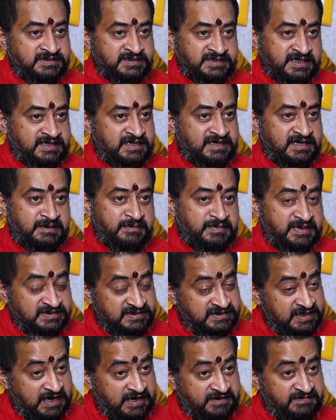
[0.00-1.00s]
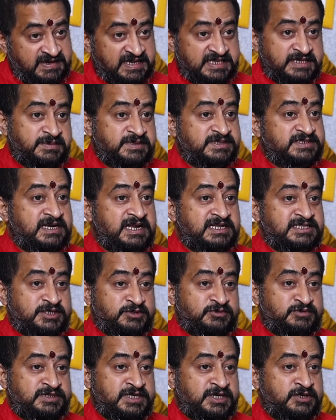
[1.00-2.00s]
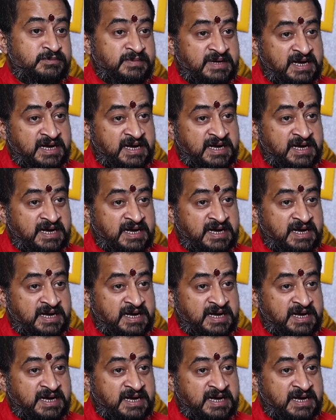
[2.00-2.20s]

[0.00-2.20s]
చక్కగా మంత్రాలు వేద మంత్రాలు చదువుతారు